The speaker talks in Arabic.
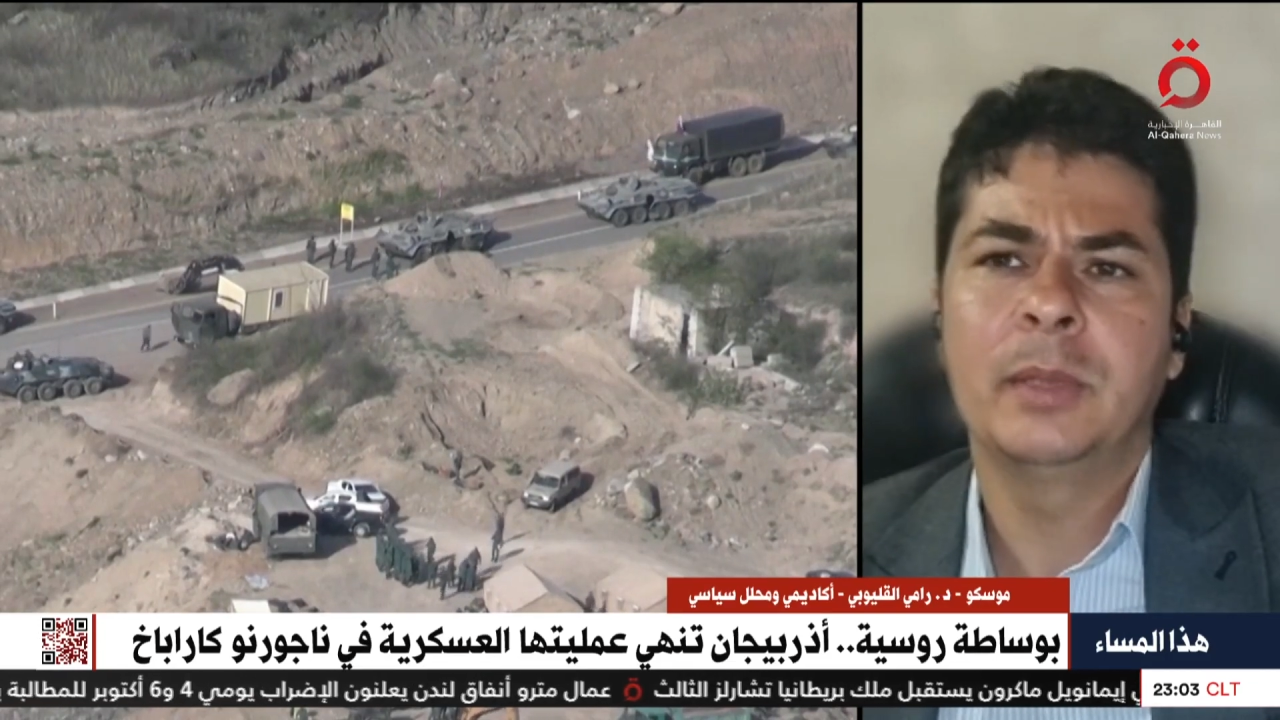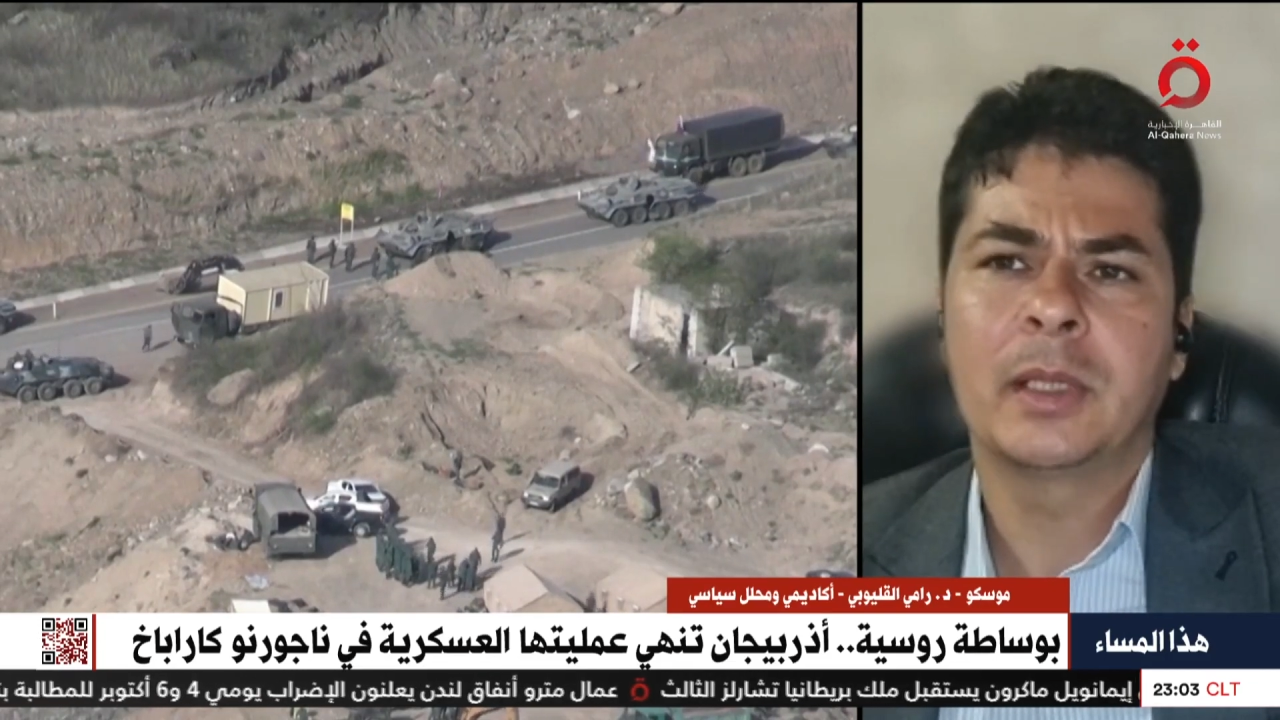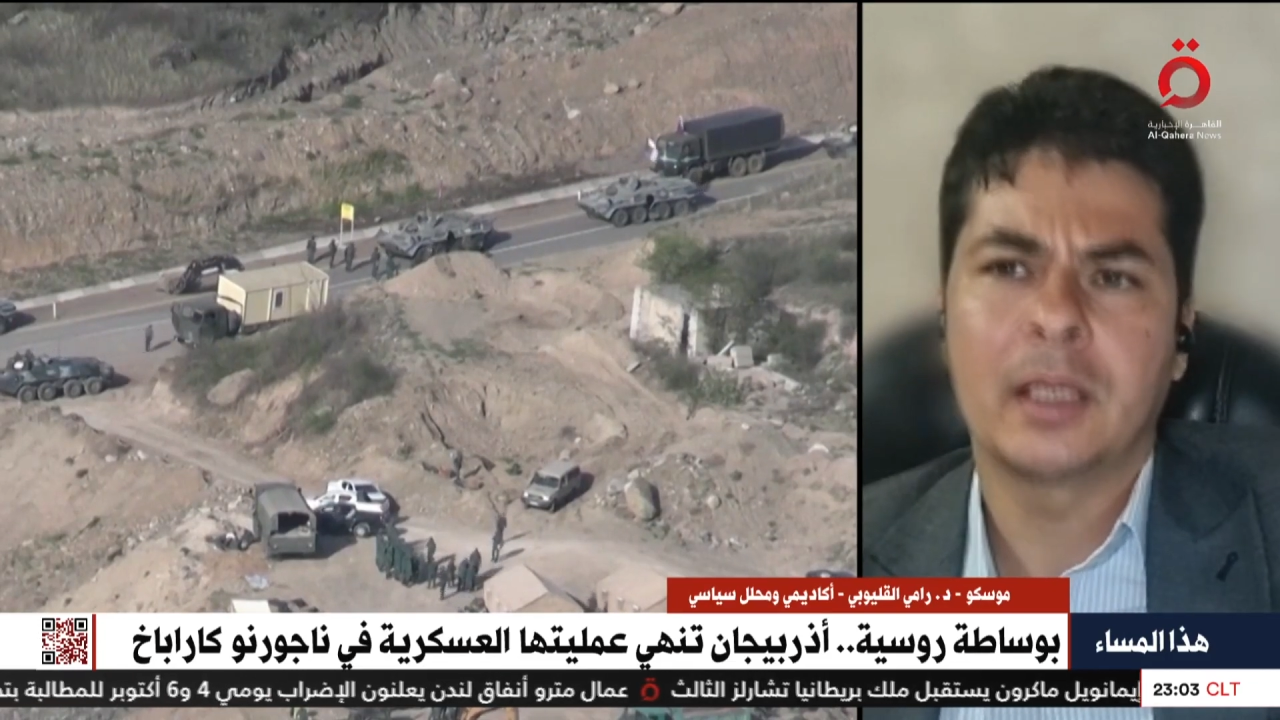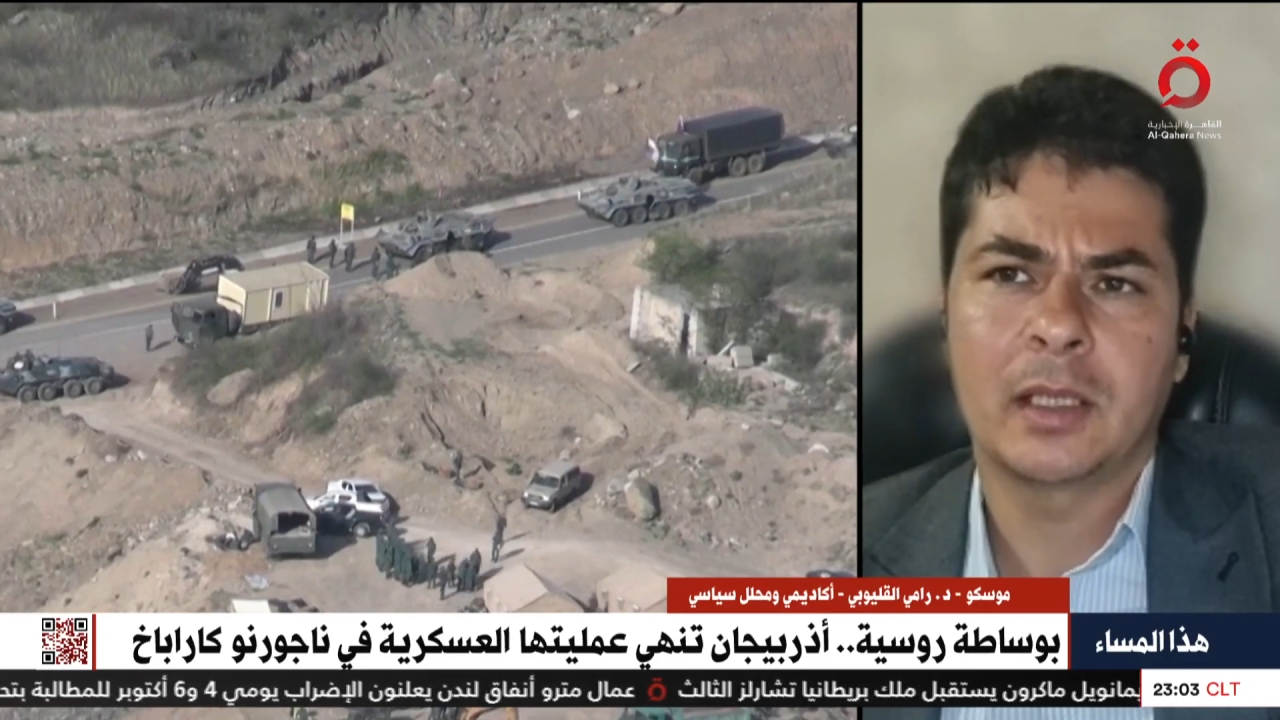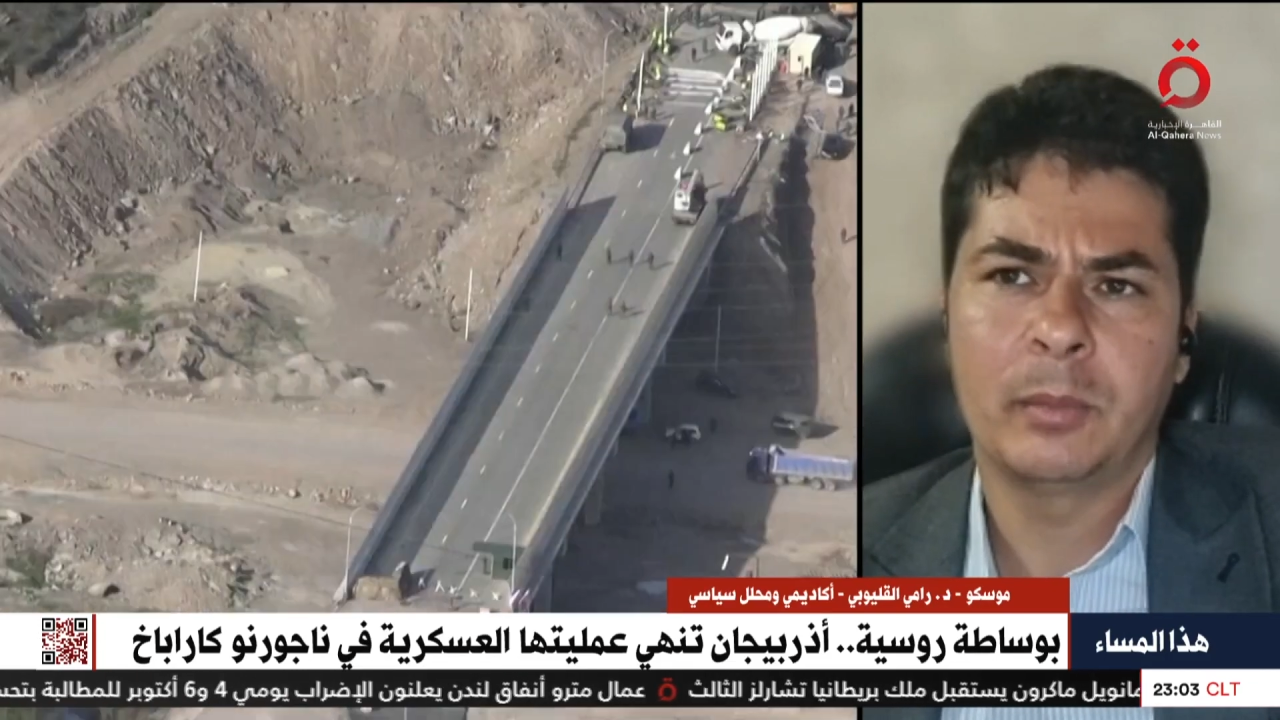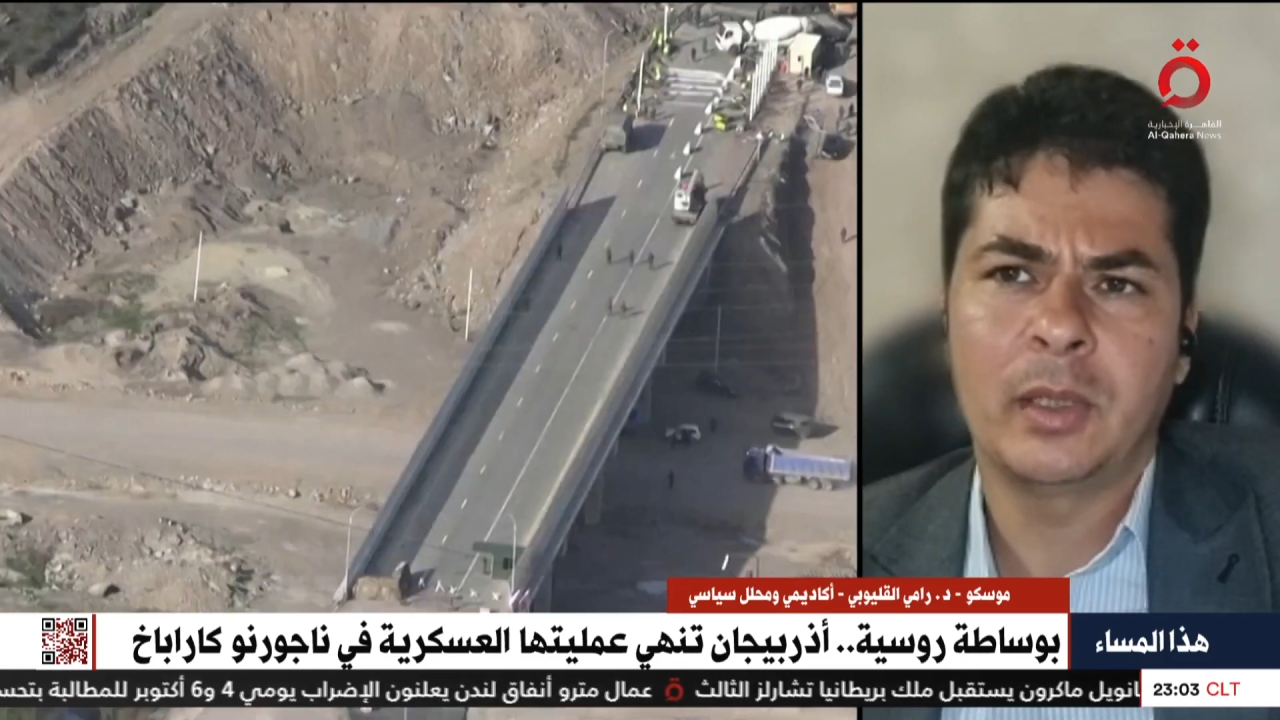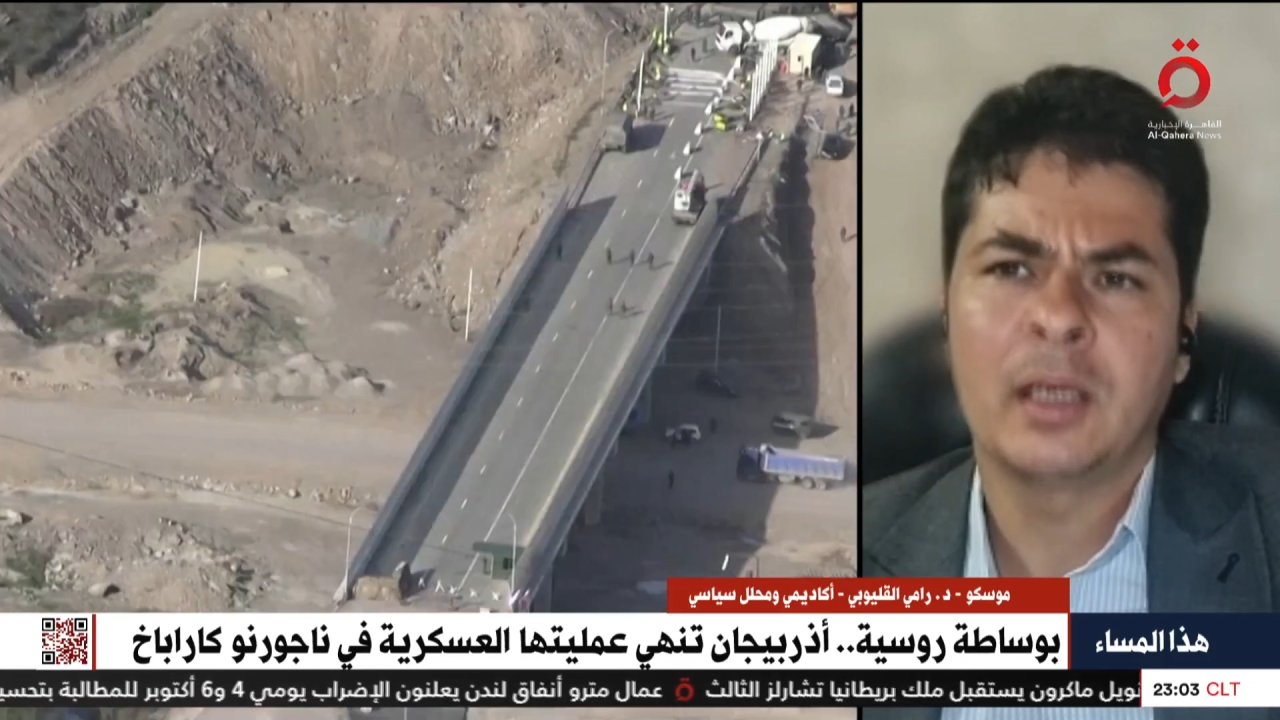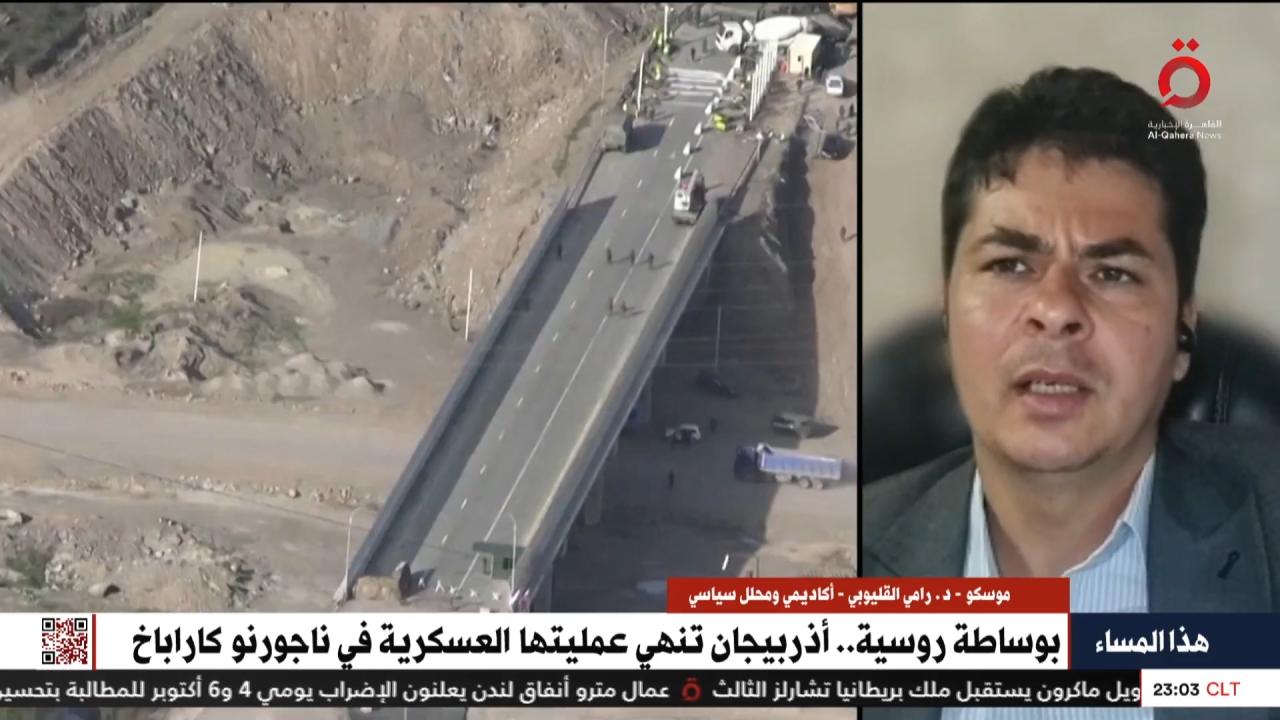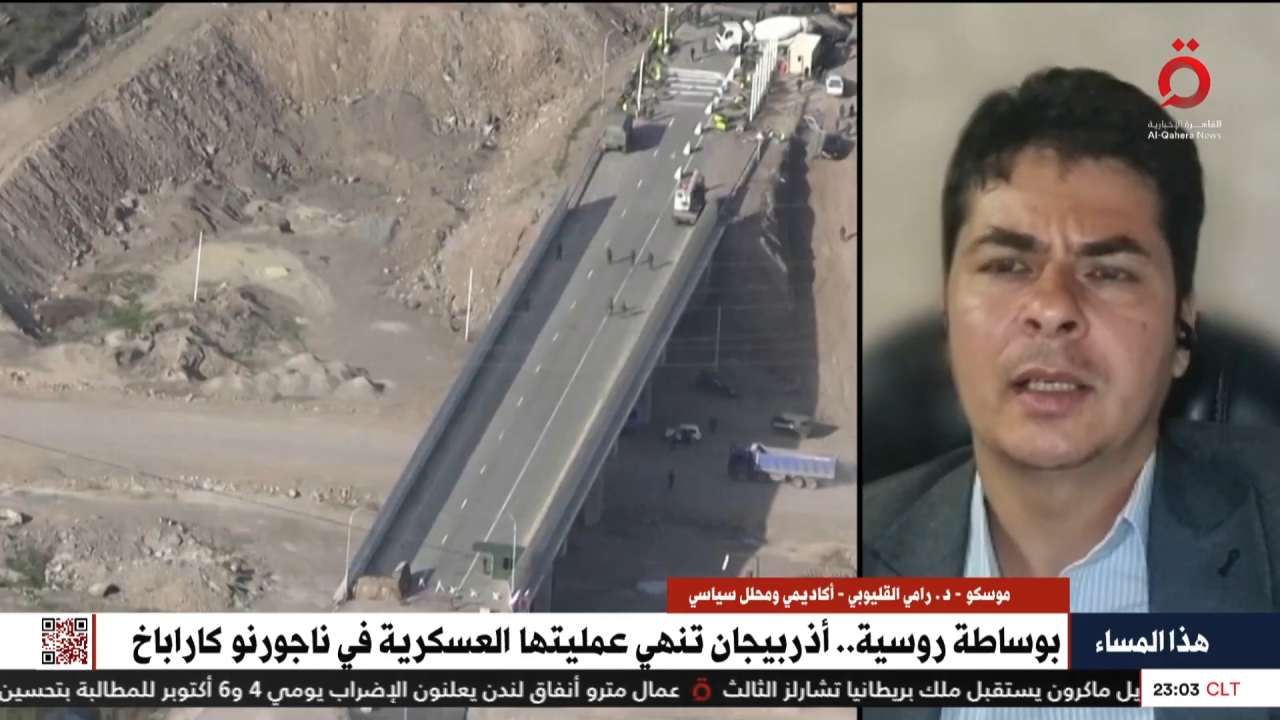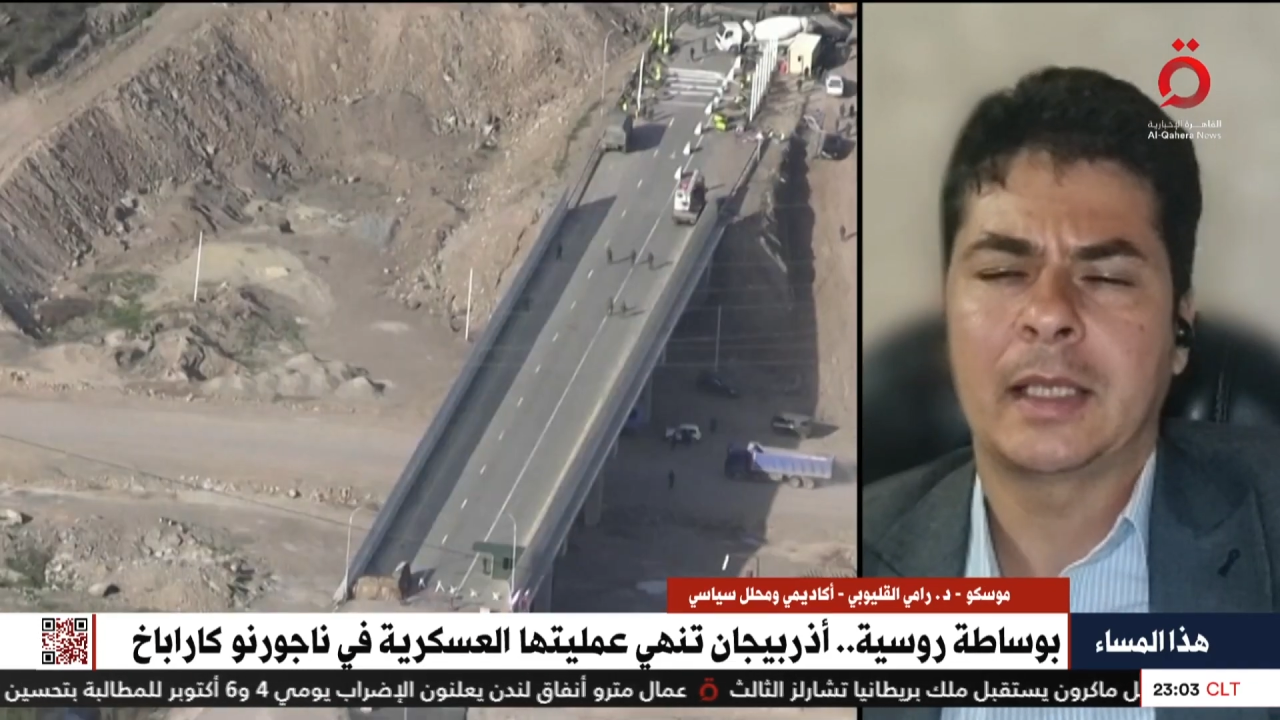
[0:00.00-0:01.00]

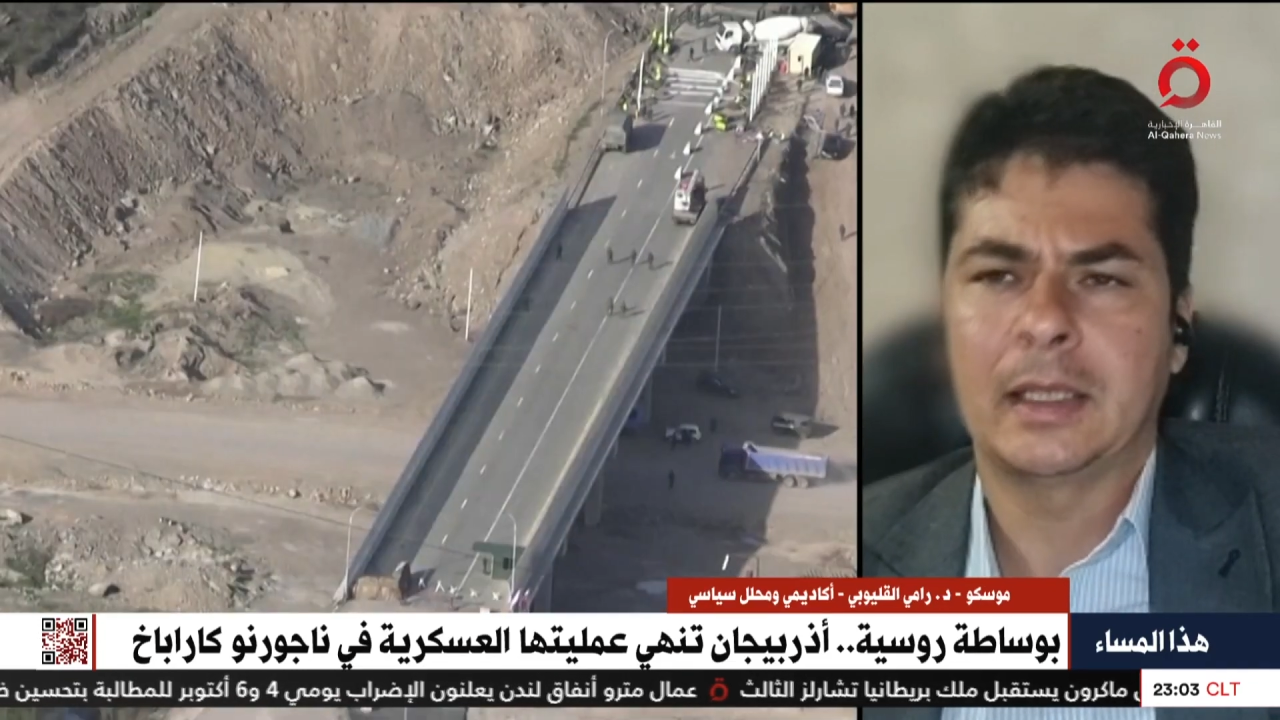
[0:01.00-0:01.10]
بكاراباخ